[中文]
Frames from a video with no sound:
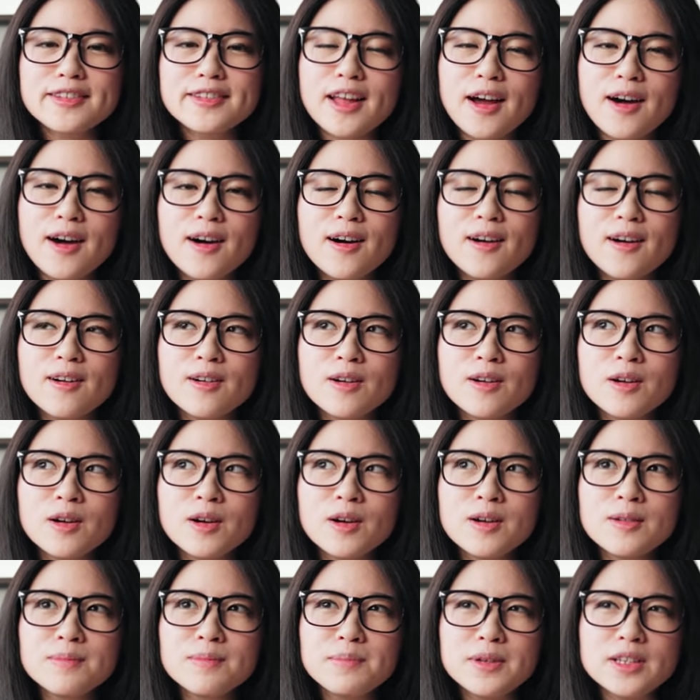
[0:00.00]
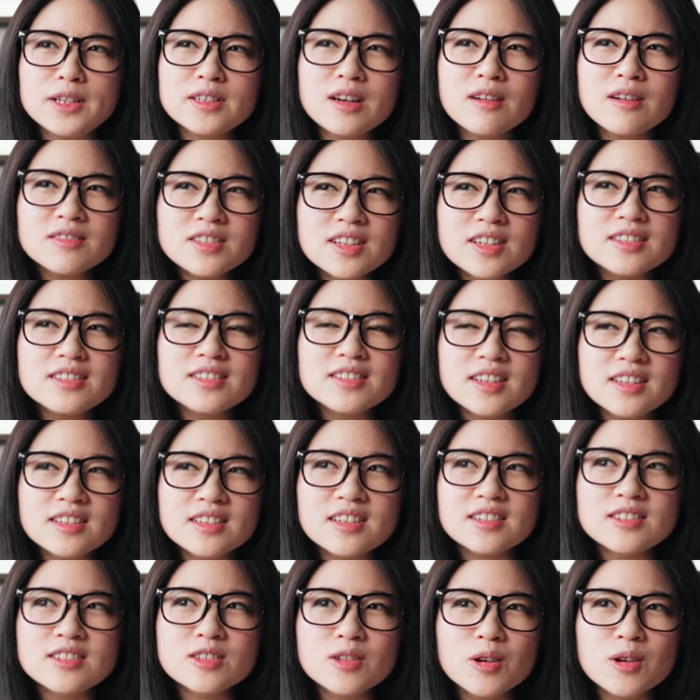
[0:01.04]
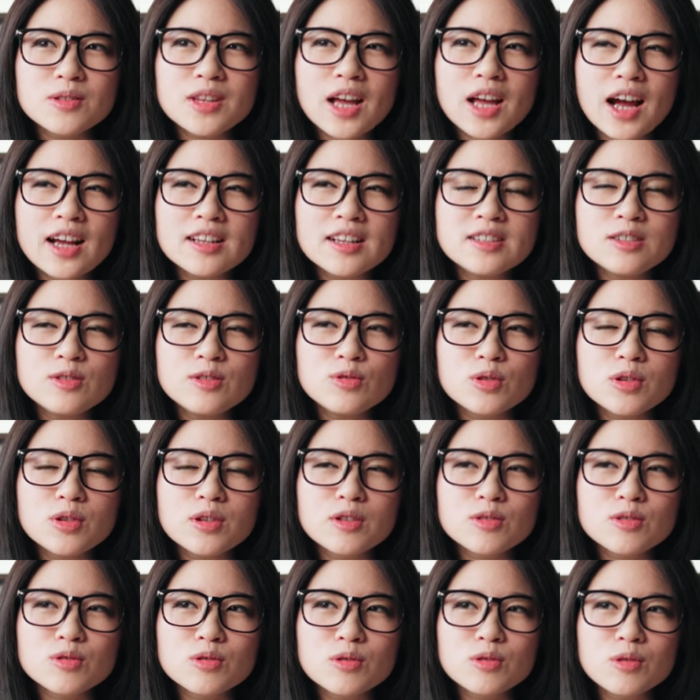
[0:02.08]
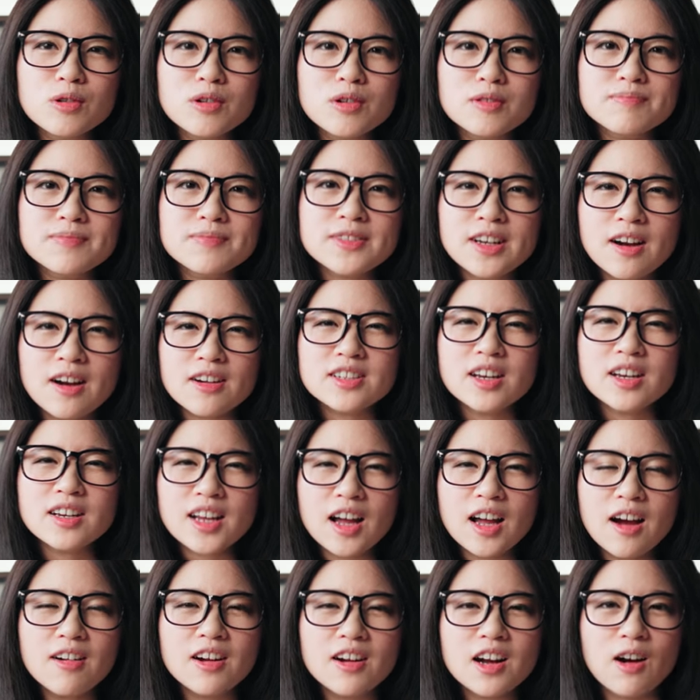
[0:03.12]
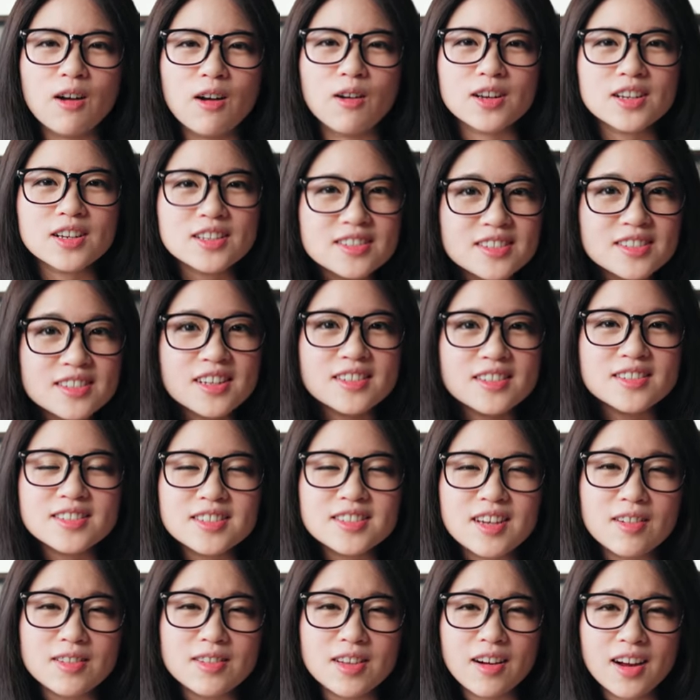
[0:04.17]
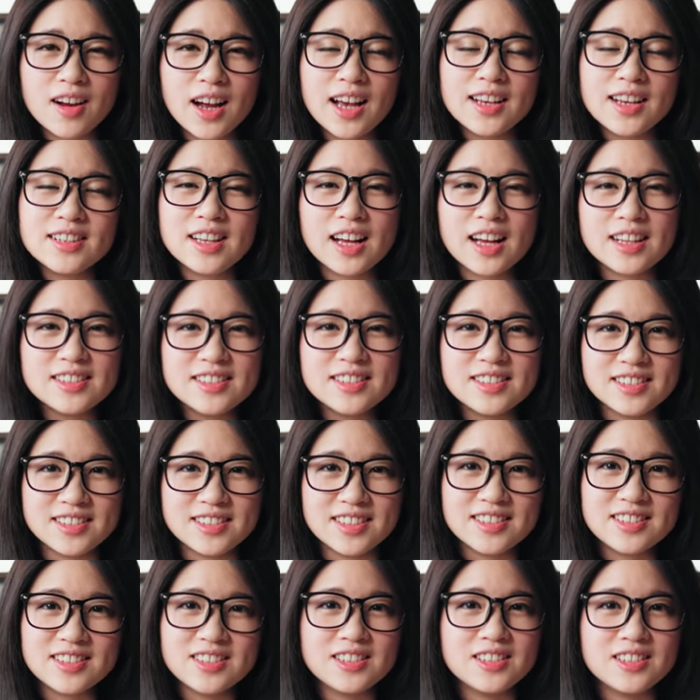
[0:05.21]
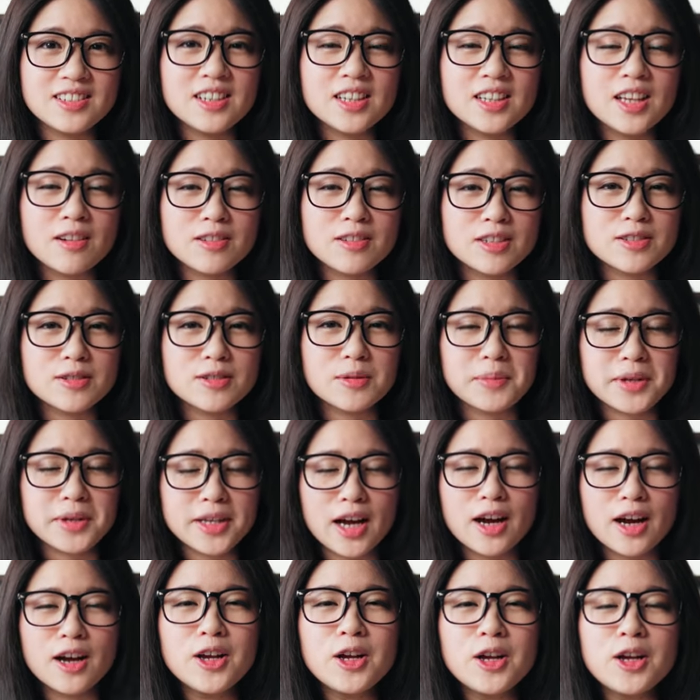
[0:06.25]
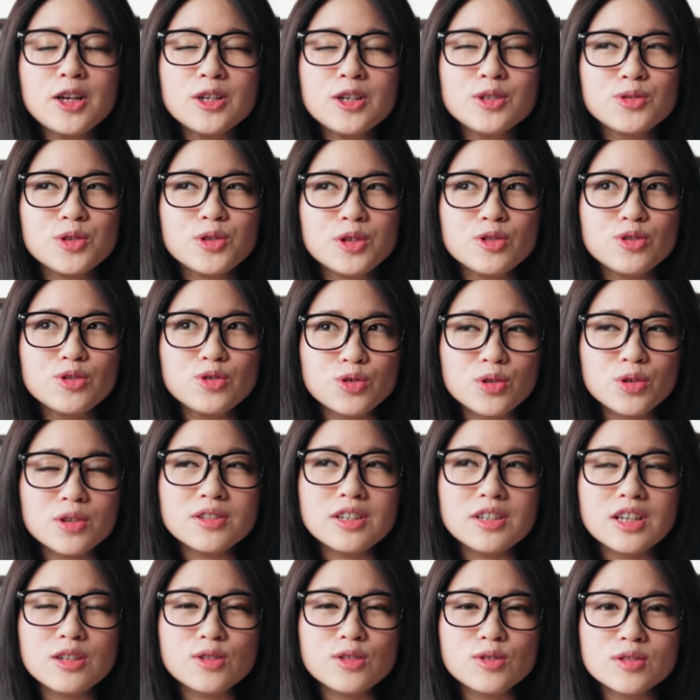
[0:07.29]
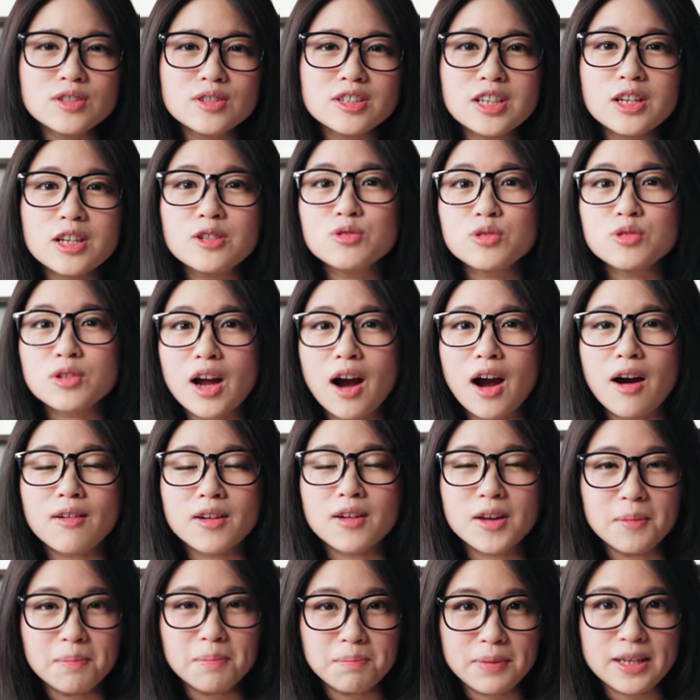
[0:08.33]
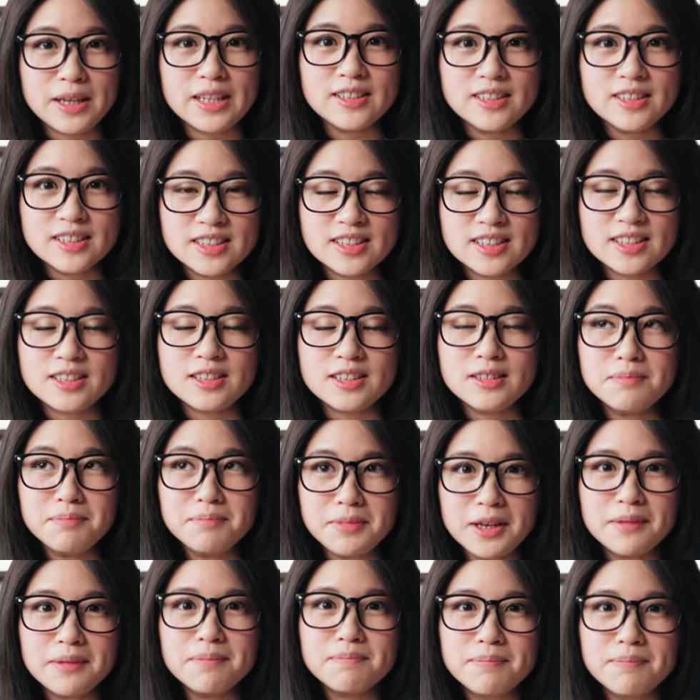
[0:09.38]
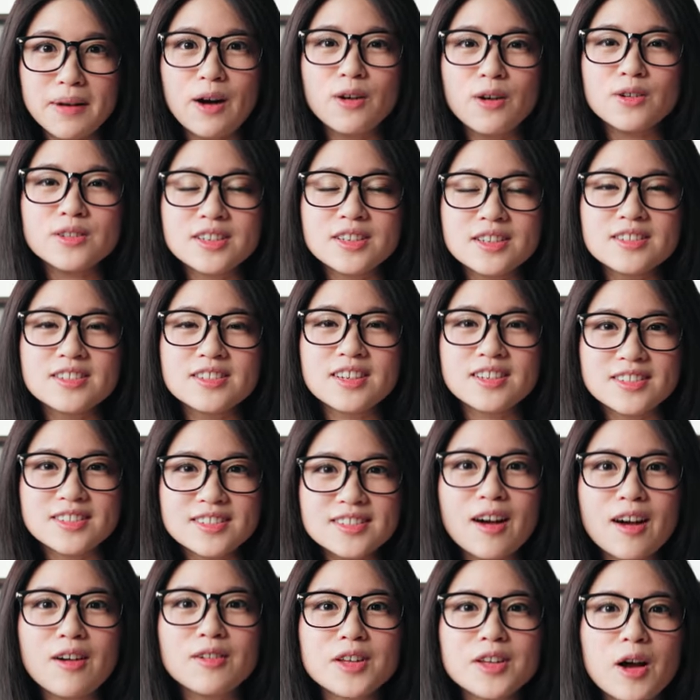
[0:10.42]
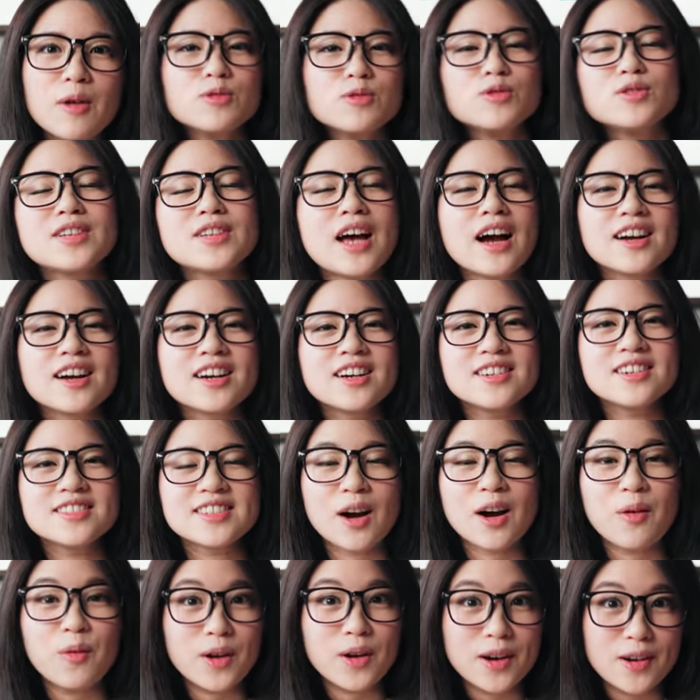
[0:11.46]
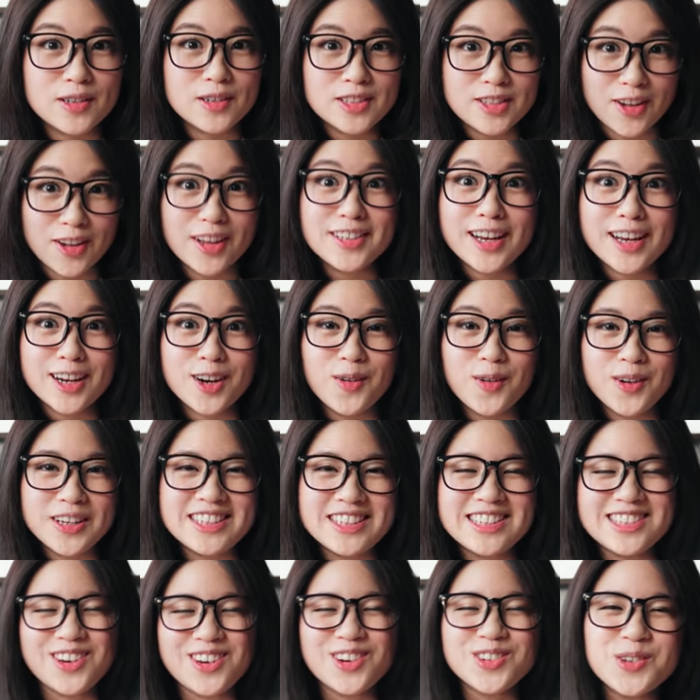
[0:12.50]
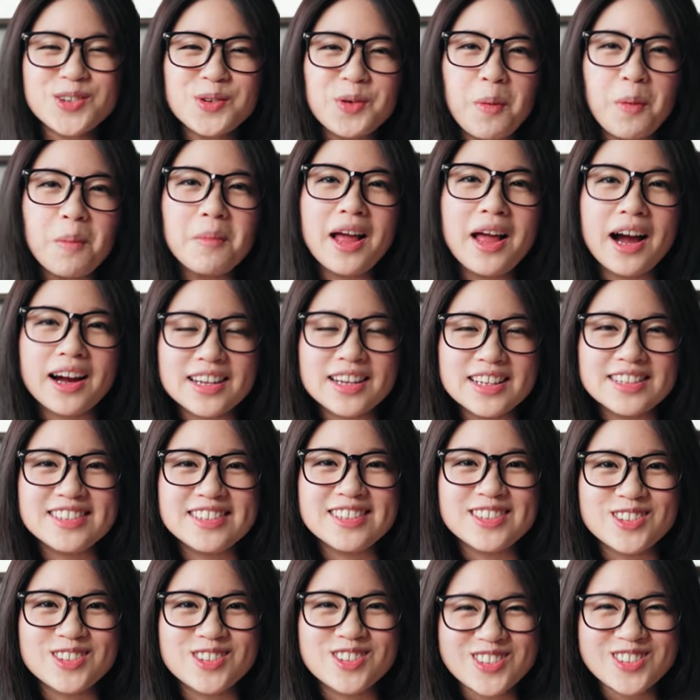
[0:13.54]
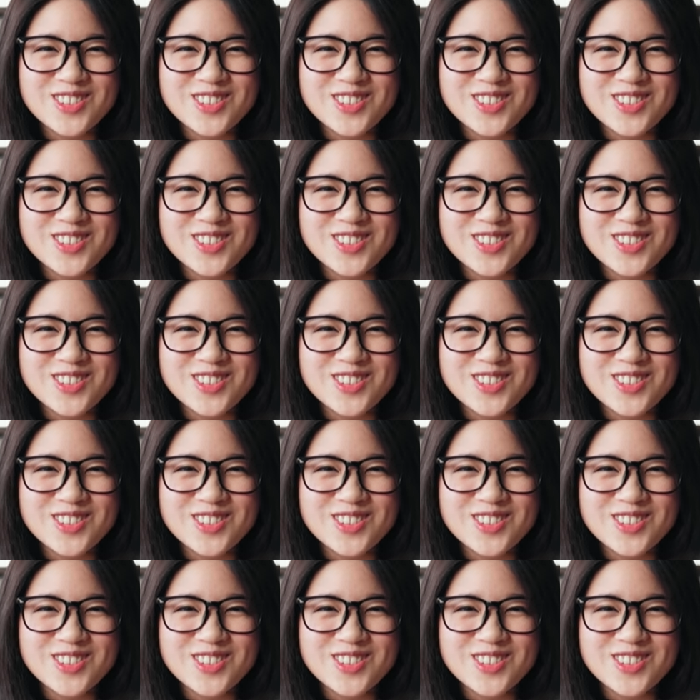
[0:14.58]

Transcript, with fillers: 然后比较认真的时候，大概是觉得说好像应该要考一个证照，然后看一下自己的实力到底怎么样，所以决定就是先去考了丙级面包这个证照，然后去上课这样。小当家跟我一起哦，所以我们两个一起